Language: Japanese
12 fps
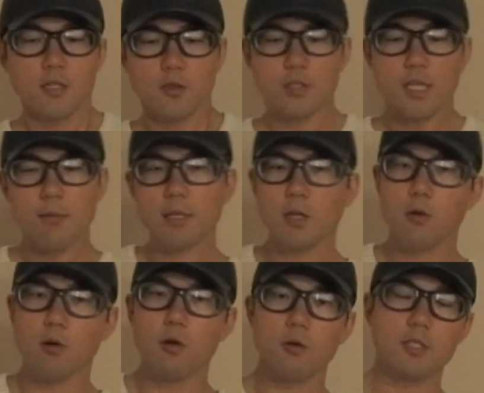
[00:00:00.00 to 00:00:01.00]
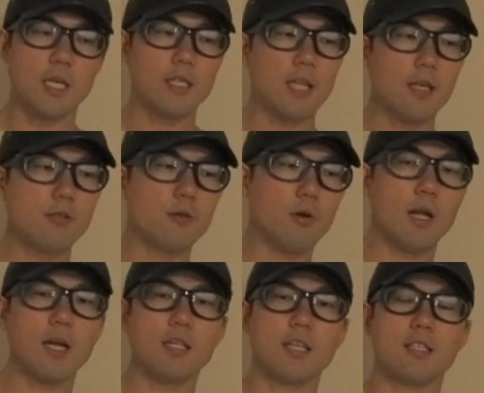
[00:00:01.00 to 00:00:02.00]
そしてまたこのチャンネルの
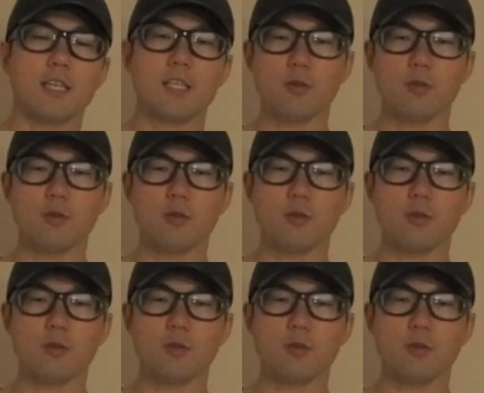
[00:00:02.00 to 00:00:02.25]
中でですね、